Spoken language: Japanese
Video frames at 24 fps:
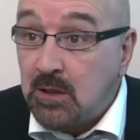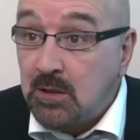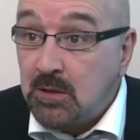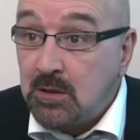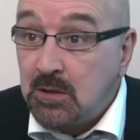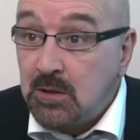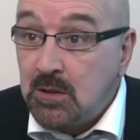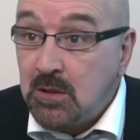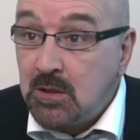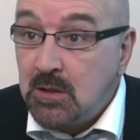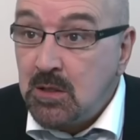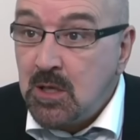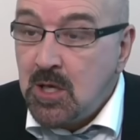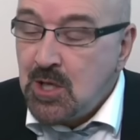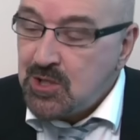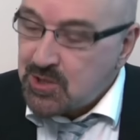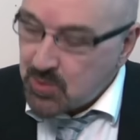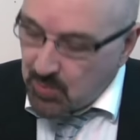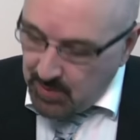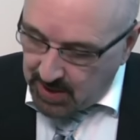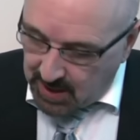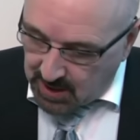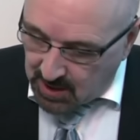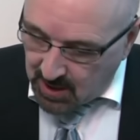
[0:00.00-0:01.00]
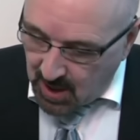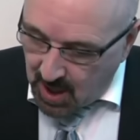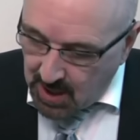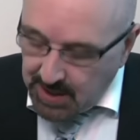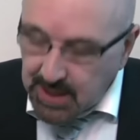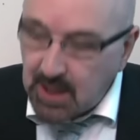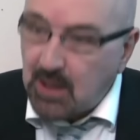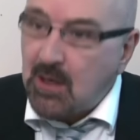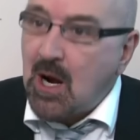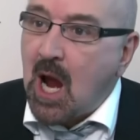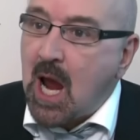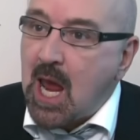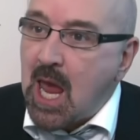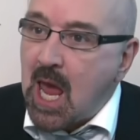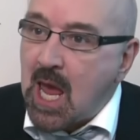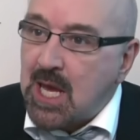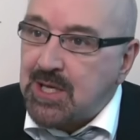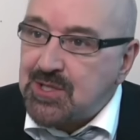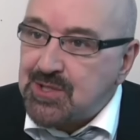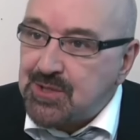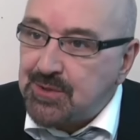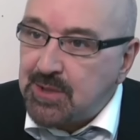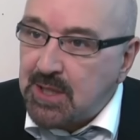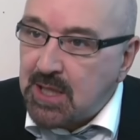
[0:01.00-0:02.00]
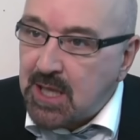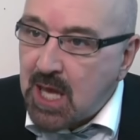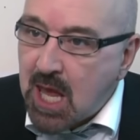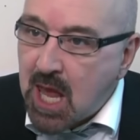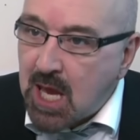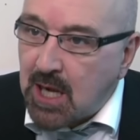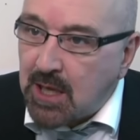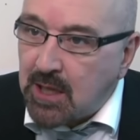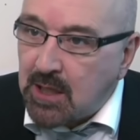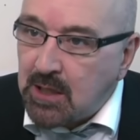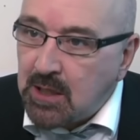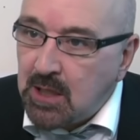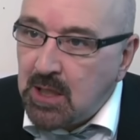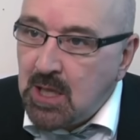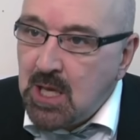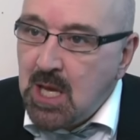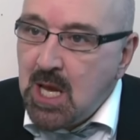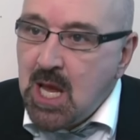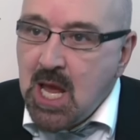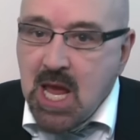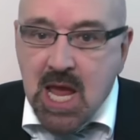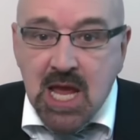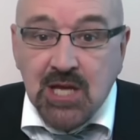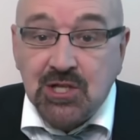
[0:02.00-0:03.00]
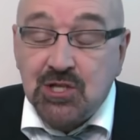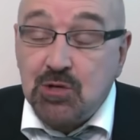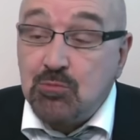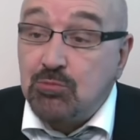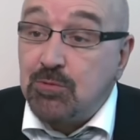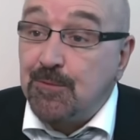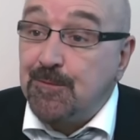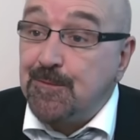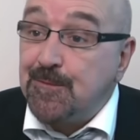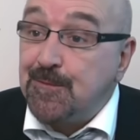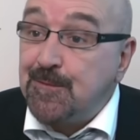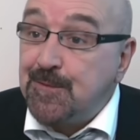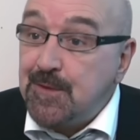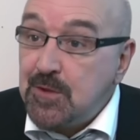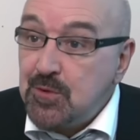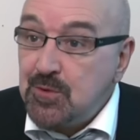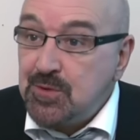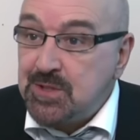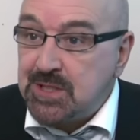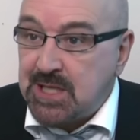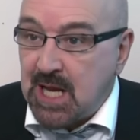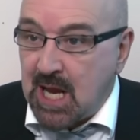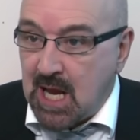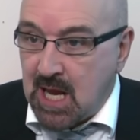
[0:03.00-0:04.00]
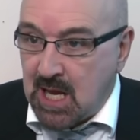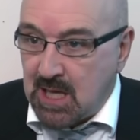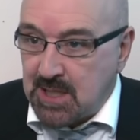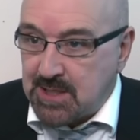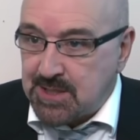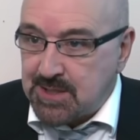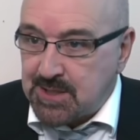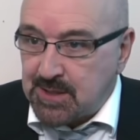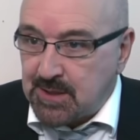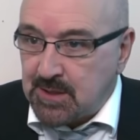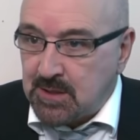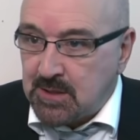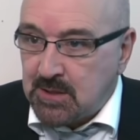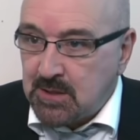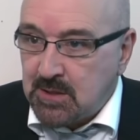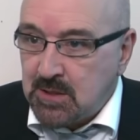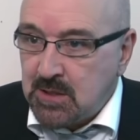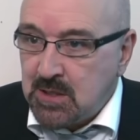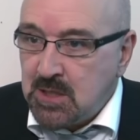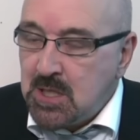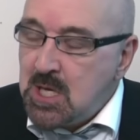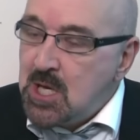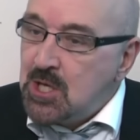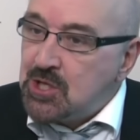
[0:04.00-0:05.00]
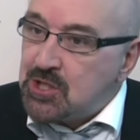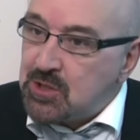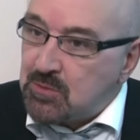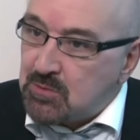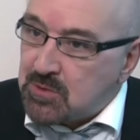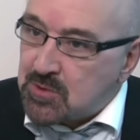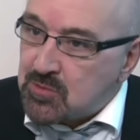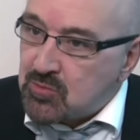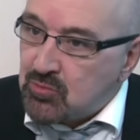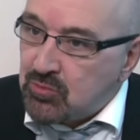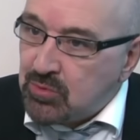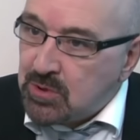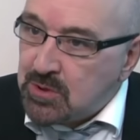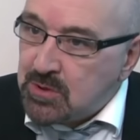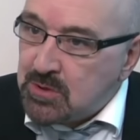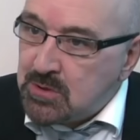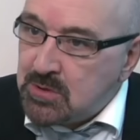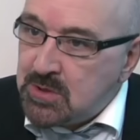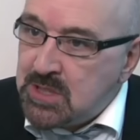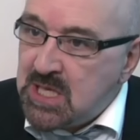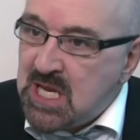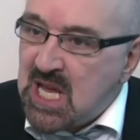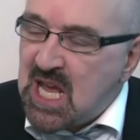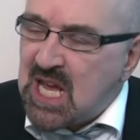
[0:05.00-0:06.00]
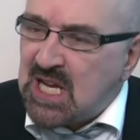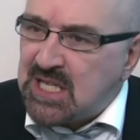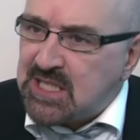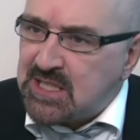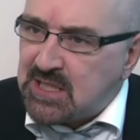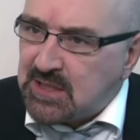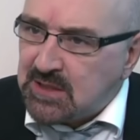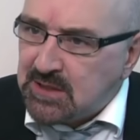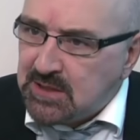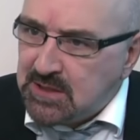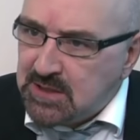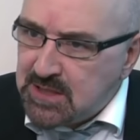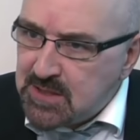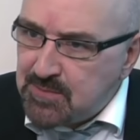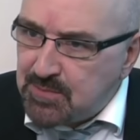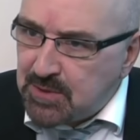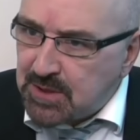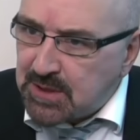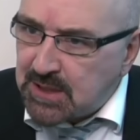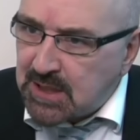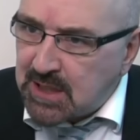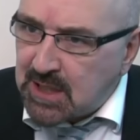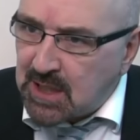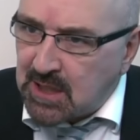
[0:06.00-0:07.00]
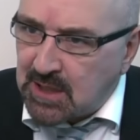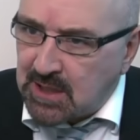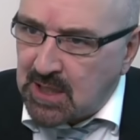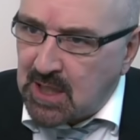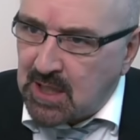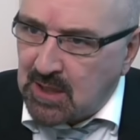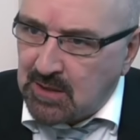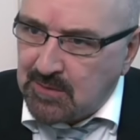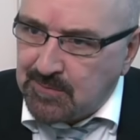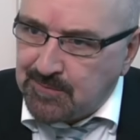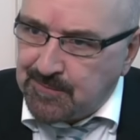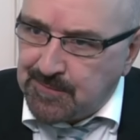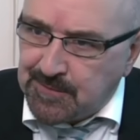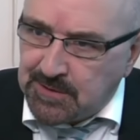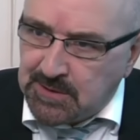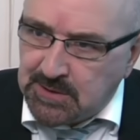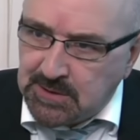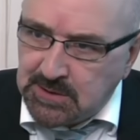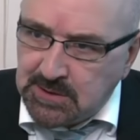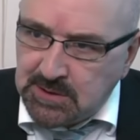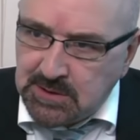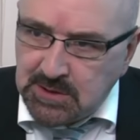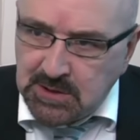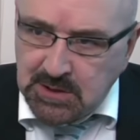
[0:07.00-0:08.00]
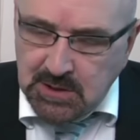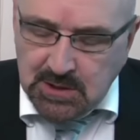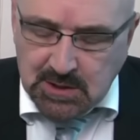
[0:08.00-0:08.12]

並べることになったトリコなんて今じゃ、グルメスパイザー以外全部ネオに食われたジャンプはもう終わっちまうんだよ。